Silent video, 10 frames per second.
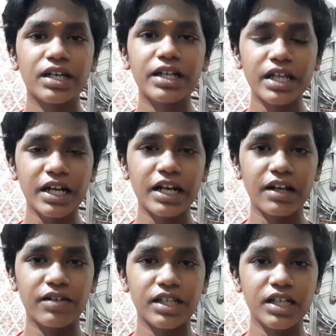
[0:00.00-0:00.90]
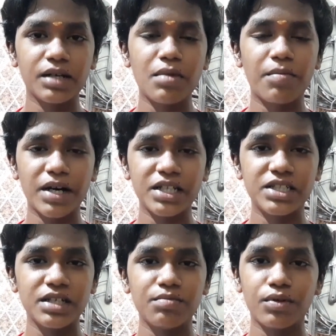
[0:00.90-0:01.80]
இதழ்களை வந்து நம்ம
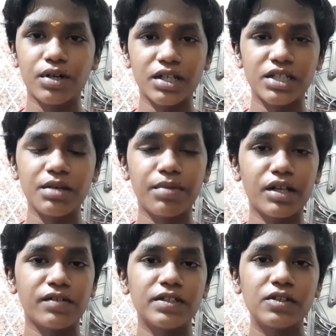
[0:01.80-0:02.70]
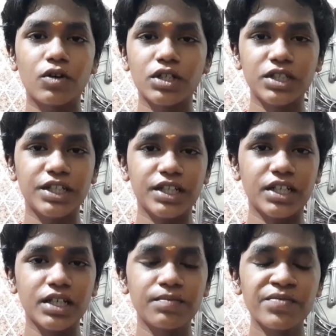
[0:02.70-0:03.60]
பறித்து போட்டாச்சு இப்போ அது வந்து கொதிச்சிட்ருக்கு